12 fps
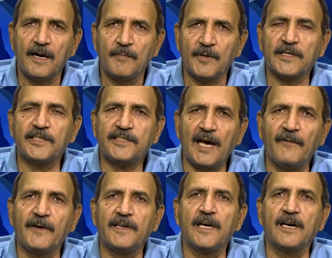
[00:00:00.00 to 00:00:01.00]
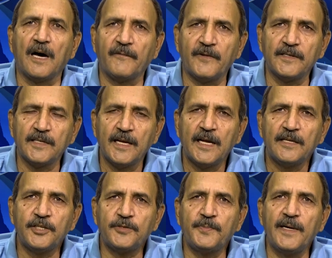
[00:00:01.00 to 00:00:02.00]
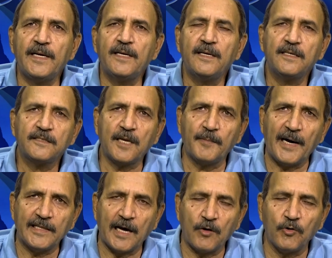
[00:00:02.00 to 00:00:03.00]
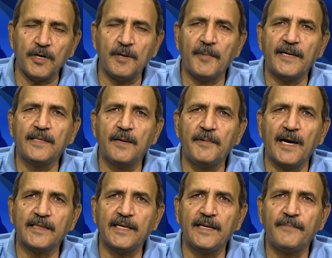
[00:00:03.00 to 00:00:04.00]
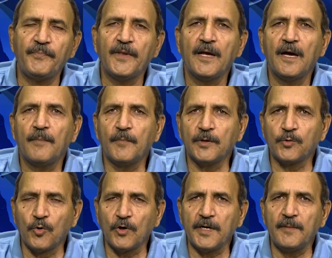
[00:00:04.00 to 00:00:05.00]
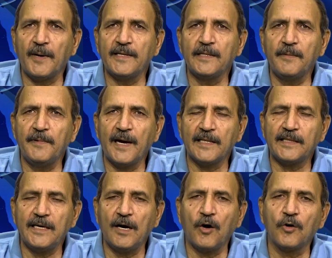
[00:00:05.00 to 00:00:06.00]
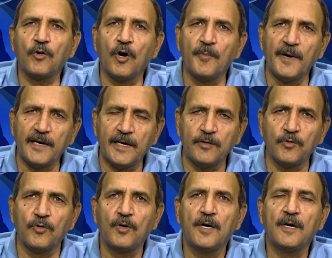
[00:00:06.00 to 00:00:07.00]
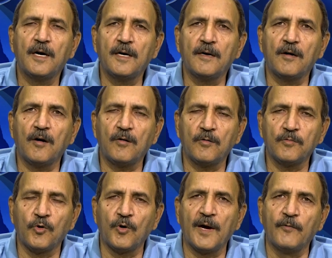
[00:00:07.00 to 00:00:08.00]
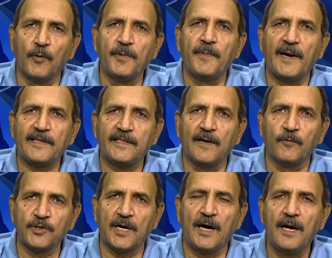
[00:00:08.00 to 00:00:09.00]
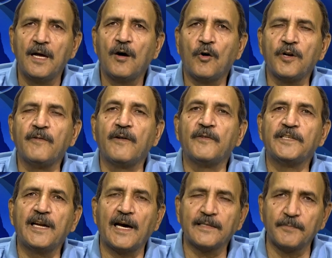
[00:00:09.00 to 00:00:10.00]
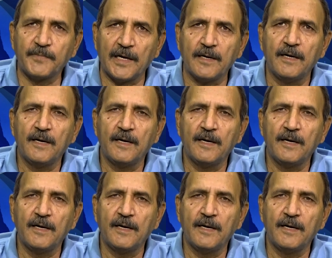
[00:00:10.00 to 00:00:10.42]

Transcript: यानी कि सैफ रिकी कॉन्फ्रेंस जिसमें सरमायादारों के नुमाइंदे भी आते हैं मज़दूरों के नुमाइंदे भी आते हैं और गवर्नमेंट के जो लोग हैं वो भी बैठते हैं वजरा और इवन वज़ी अजम तक